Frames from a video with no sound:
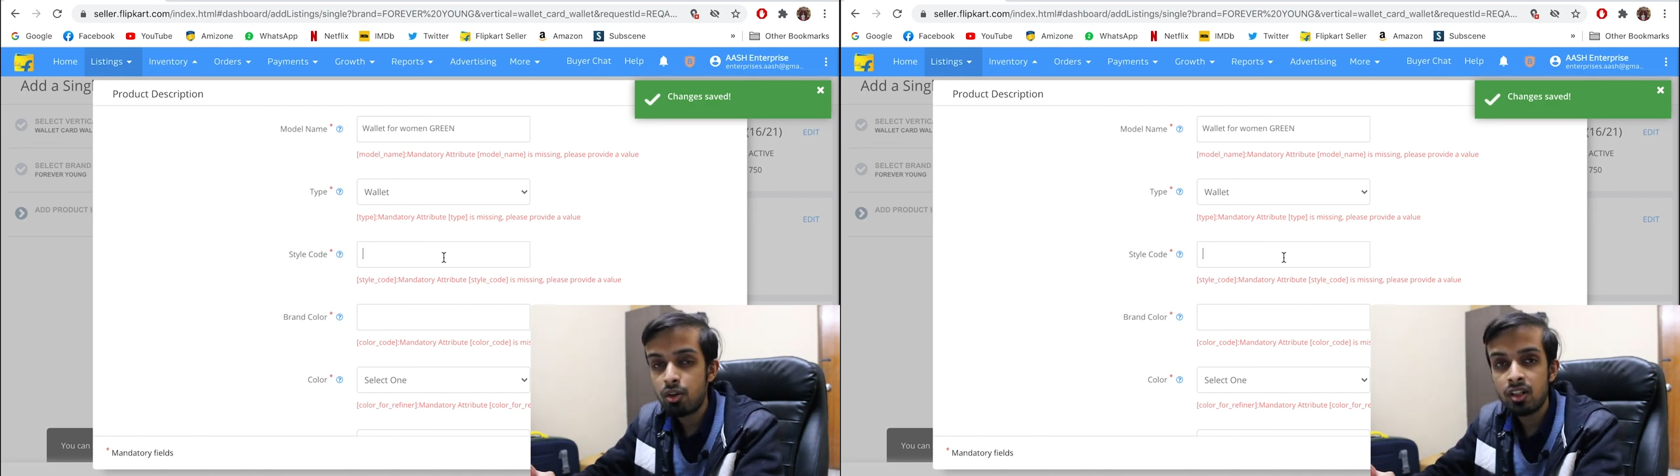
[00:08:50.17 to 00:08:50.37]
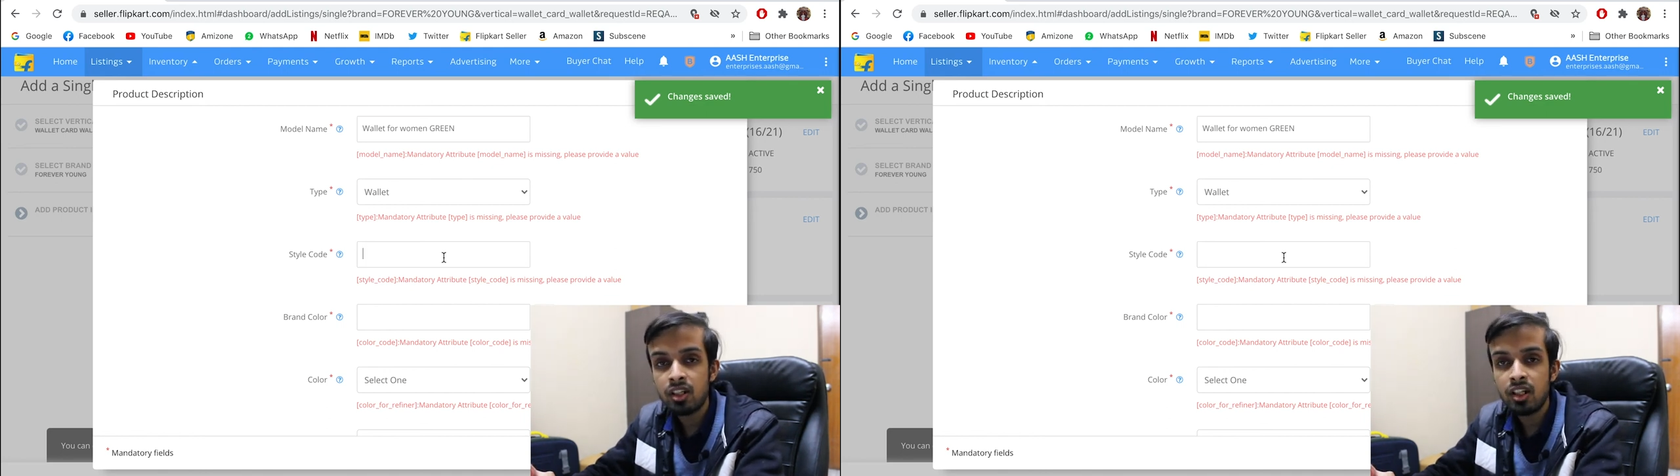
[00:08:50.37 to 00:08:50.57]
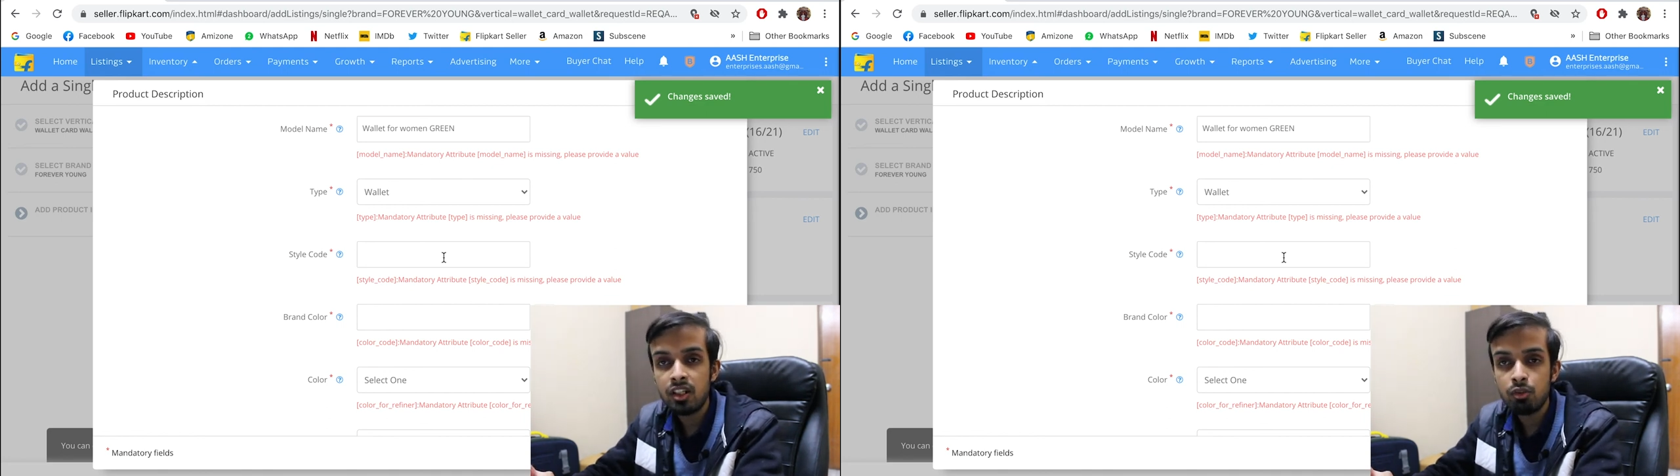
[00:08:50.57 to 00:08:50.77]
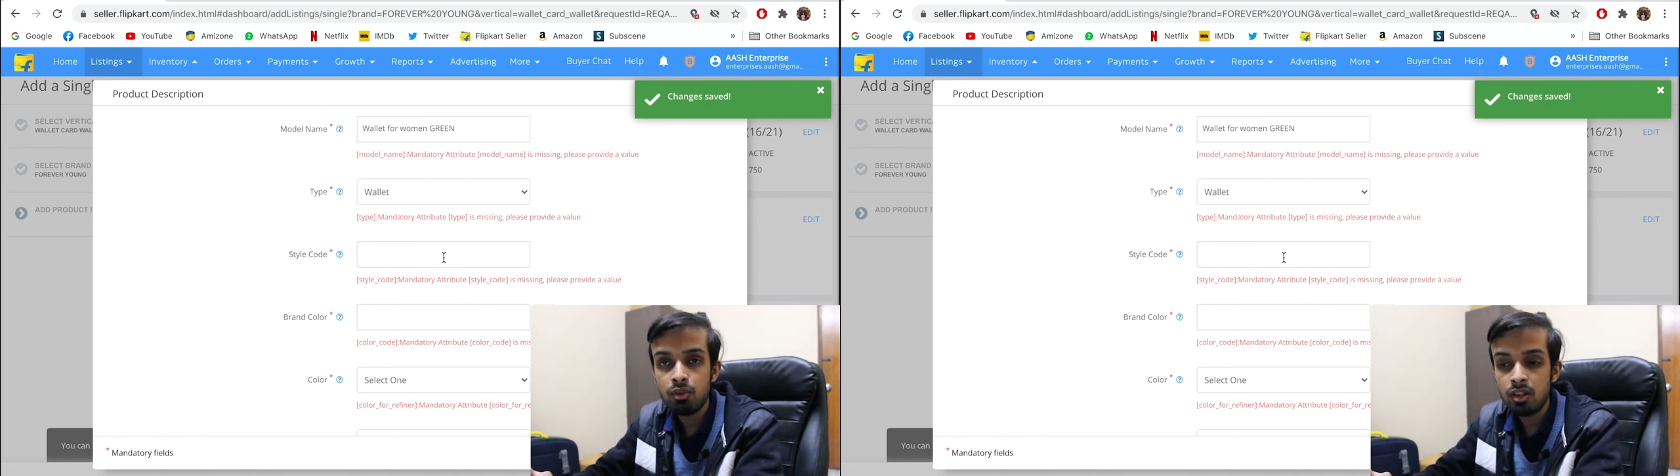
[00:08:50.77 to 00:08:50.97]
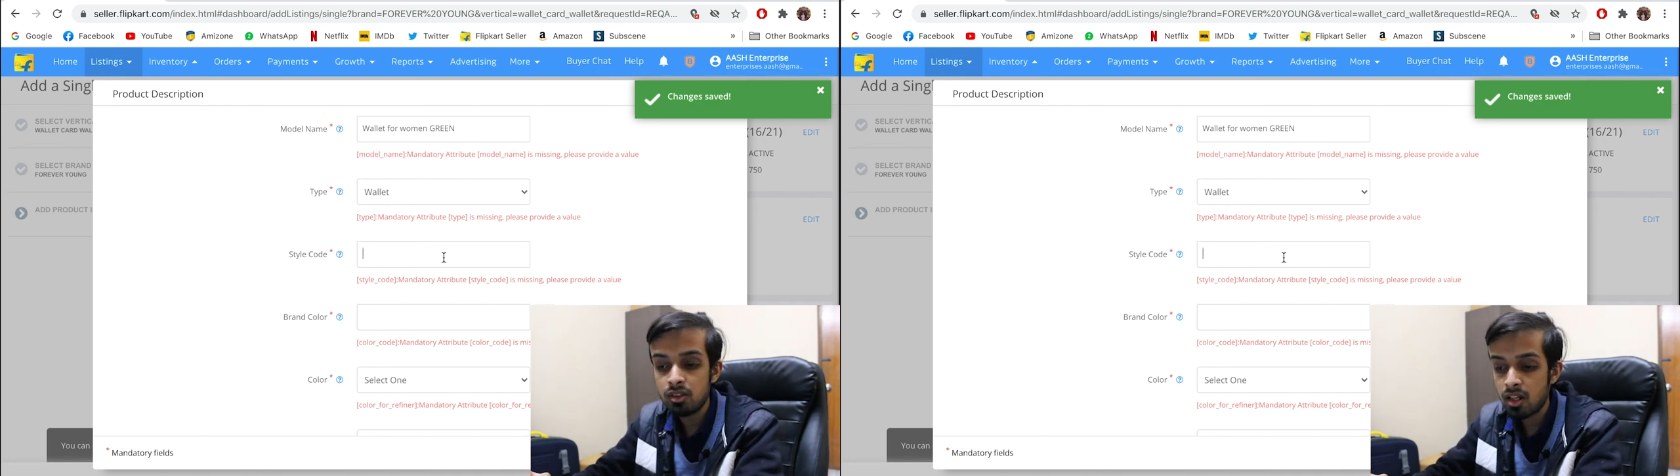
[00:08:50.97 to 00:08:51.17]
प्रोडक्ट के लिए
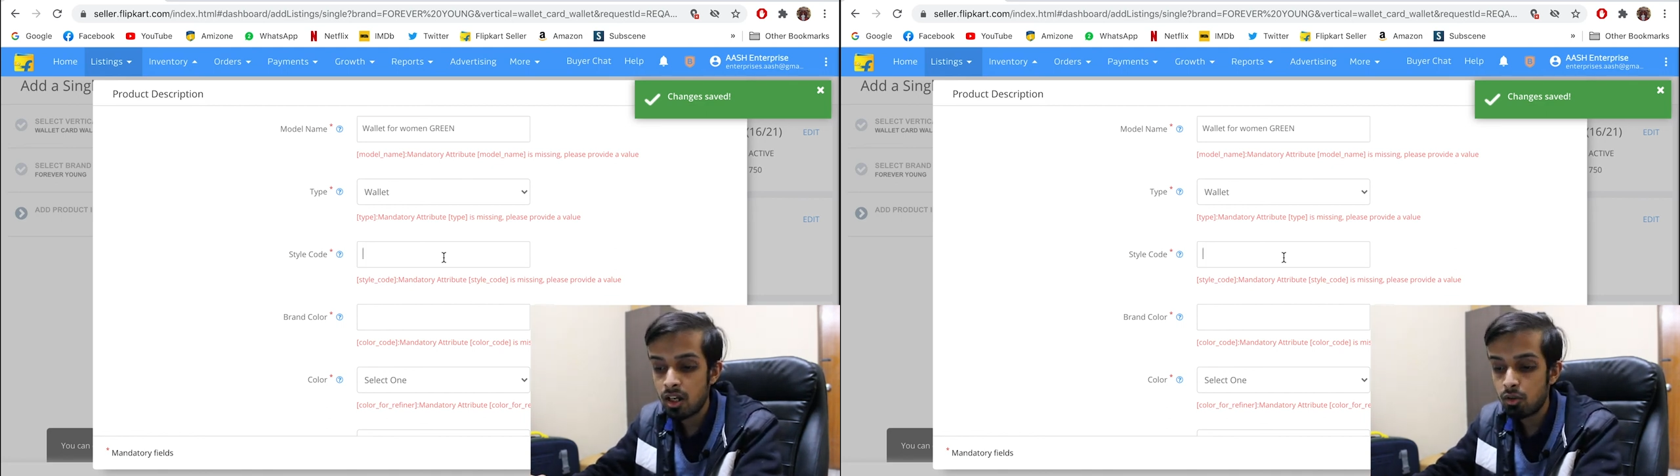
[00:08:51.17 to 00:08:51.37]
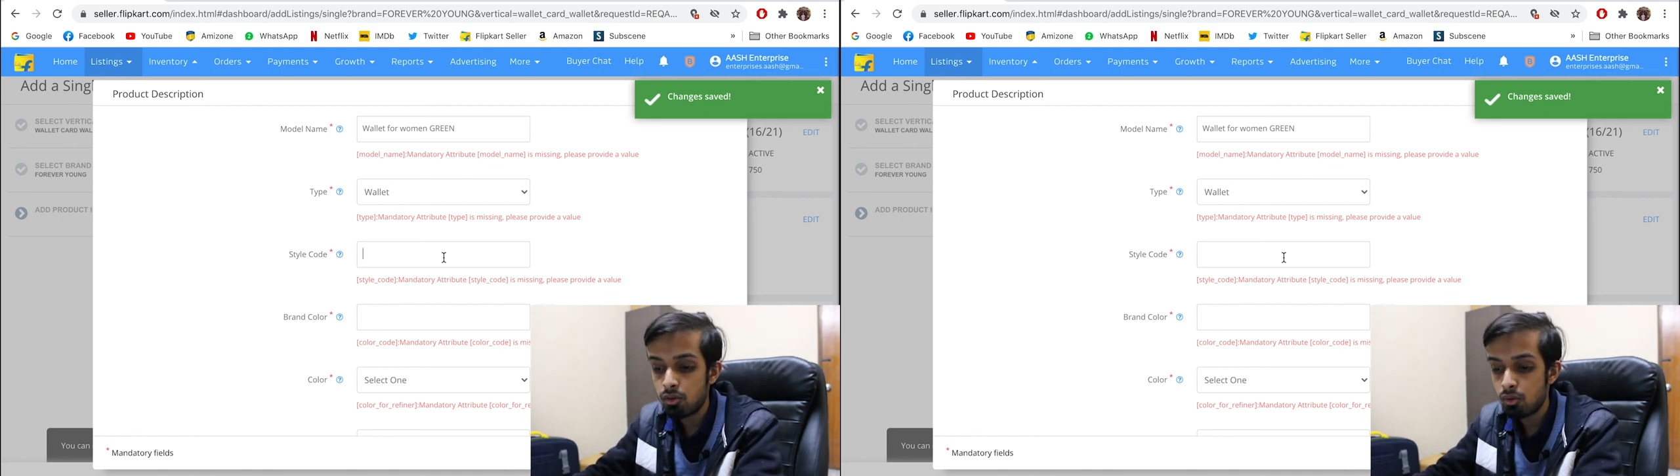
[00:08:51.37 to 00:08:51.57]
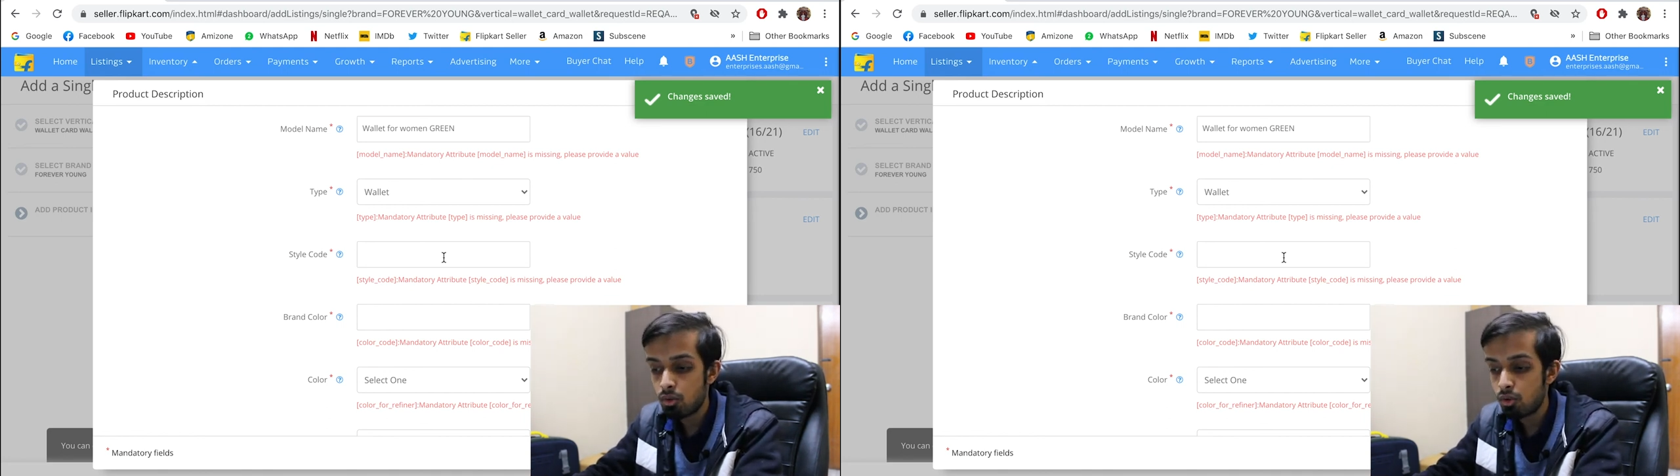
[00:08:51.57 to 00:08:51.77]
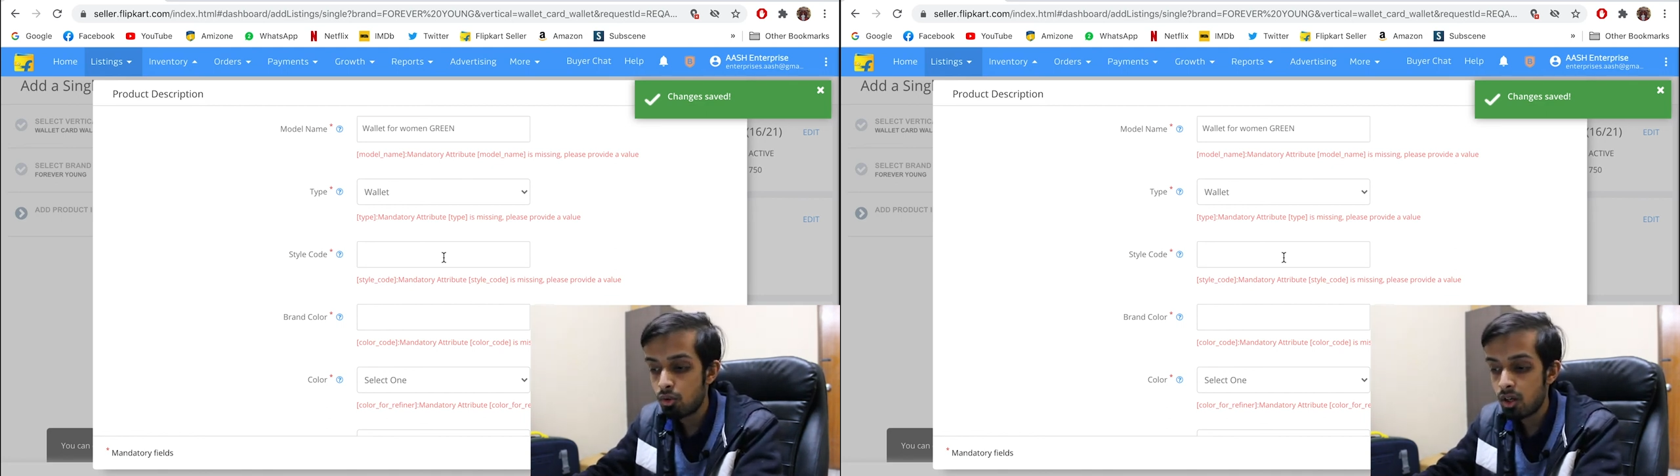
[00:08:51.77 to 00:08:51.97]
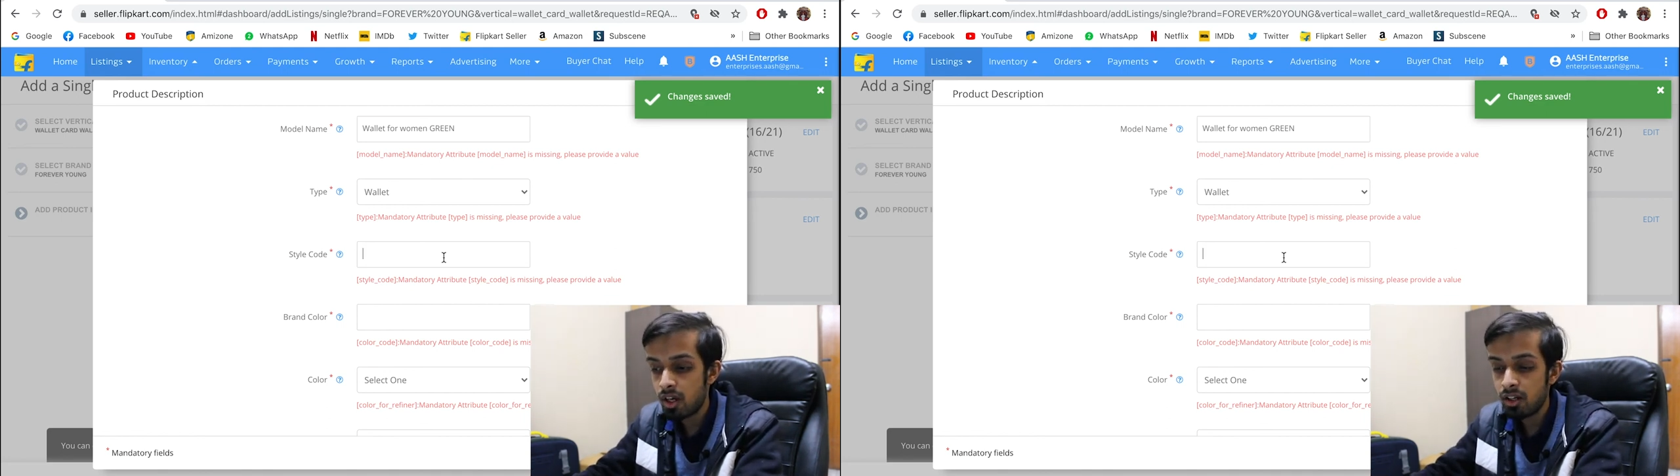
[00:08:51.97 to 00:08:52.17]
यूनिक स्टाइल कोड
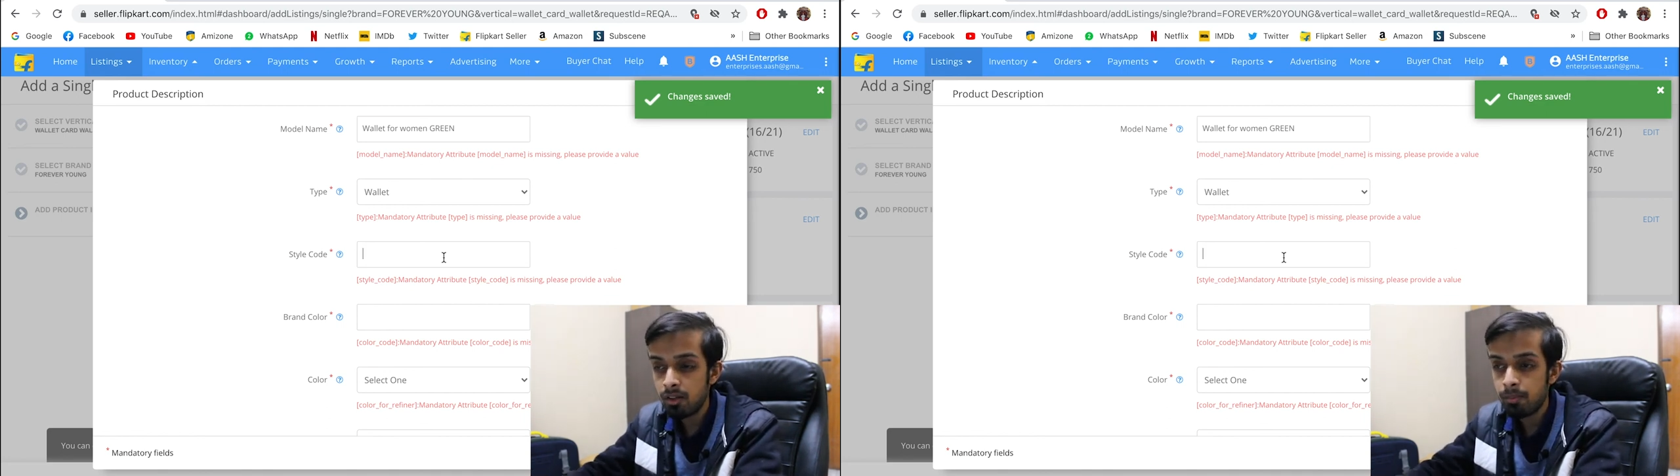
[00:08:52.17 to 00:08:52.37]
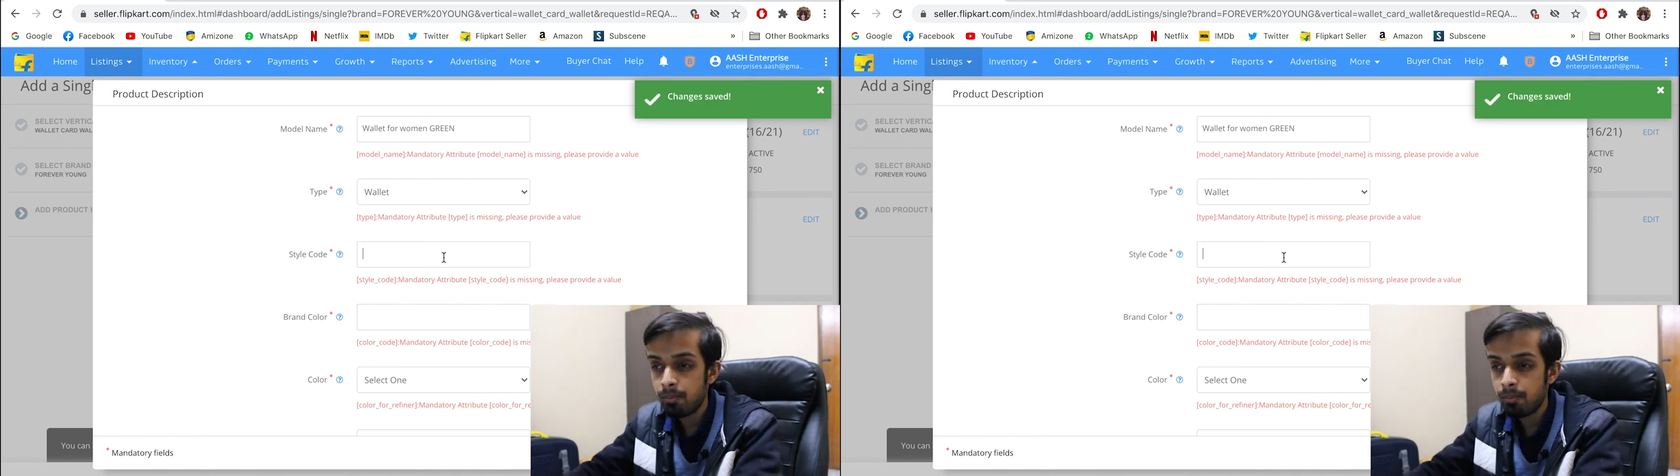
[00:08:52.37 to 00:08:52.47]
होगा एक